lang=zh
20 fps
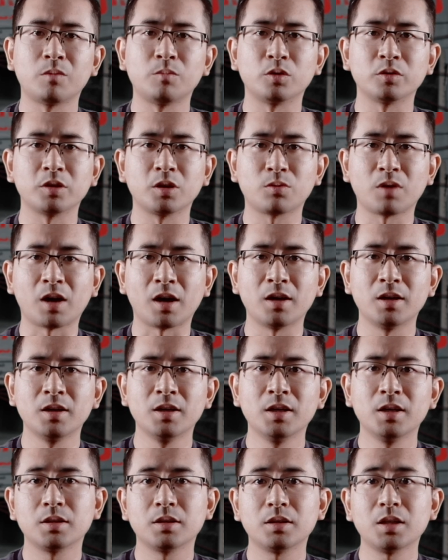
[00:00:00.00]
谋的话，
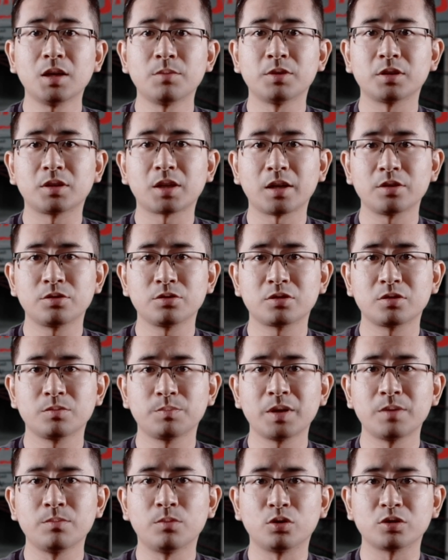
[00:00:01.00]
那么他就是
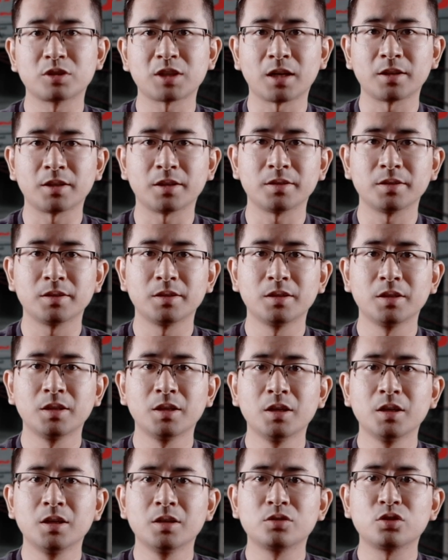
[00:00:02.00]
被谋杀的。
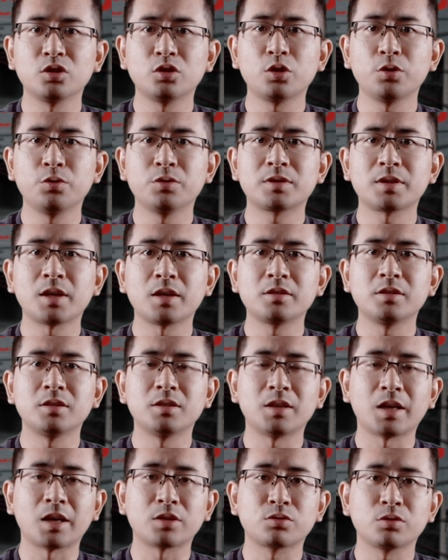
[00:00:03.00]
这对于3个
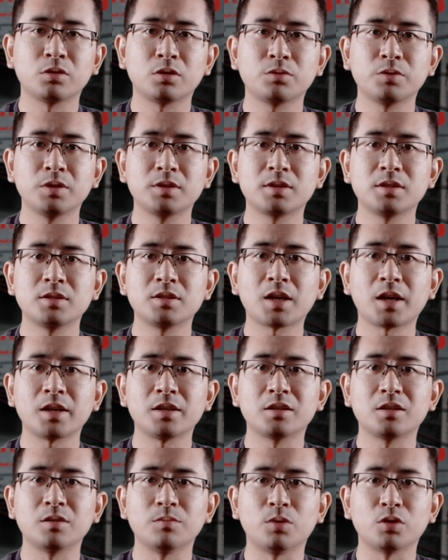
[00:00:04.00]
人来说会增加
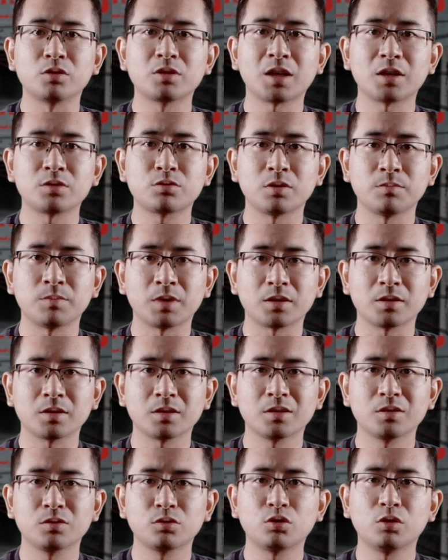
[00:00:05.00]
一个谋杀罪名，
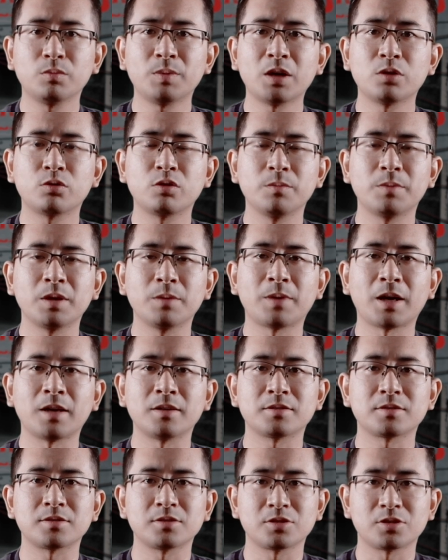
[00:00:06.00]
多半会被判
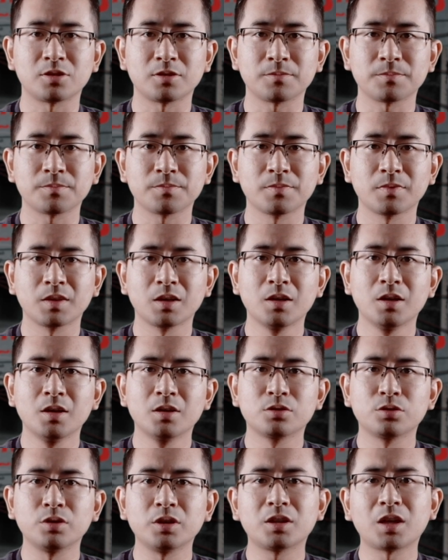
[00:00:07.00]
死刑。
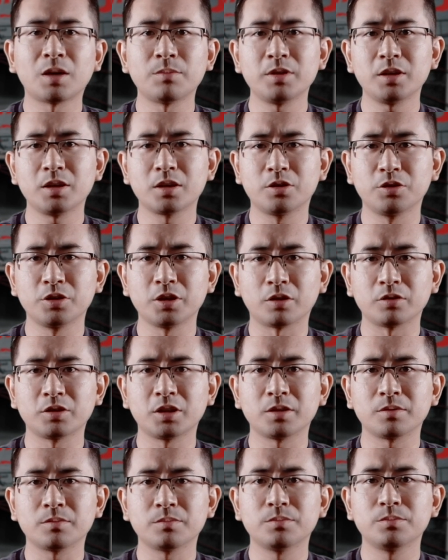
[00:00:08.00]
所以他们一口咬
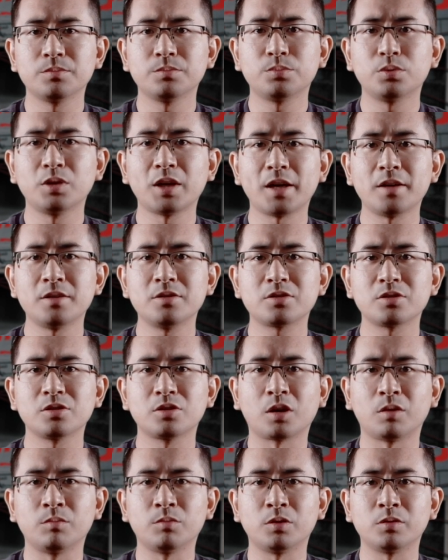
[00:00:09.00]
定布莱恩是
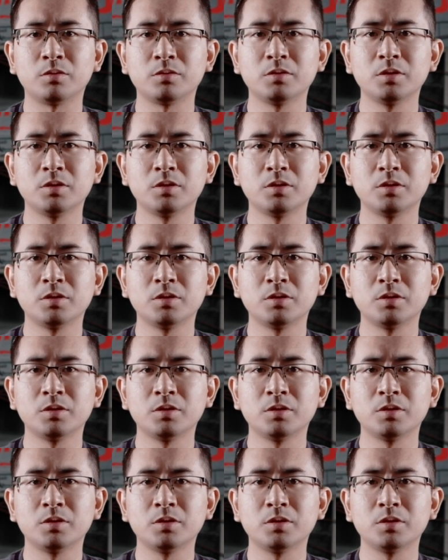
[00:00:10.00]
同谋。